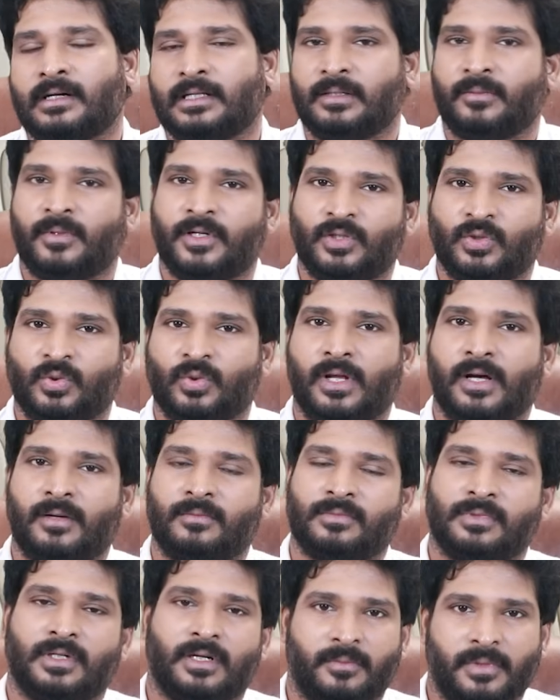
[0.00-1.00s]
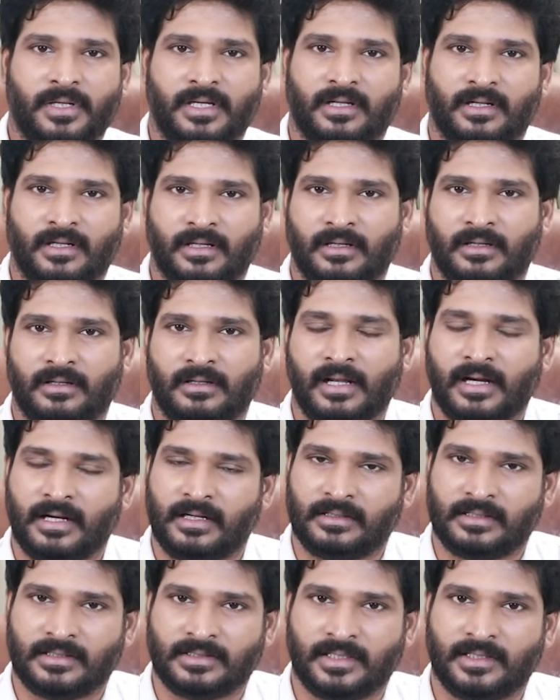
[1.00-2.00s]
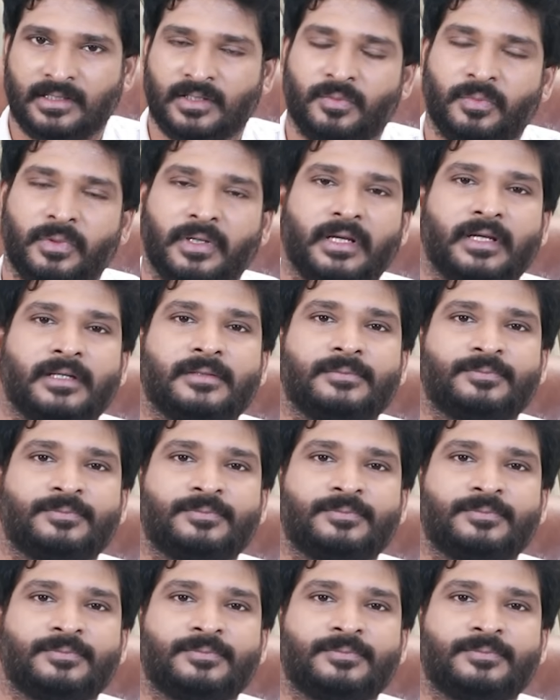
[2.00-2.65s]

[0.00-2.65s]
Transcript: அதே மாதிரி துலாம் அப்படிங்கிற லக்னத்தை சேர்ந்துருப்பீங்க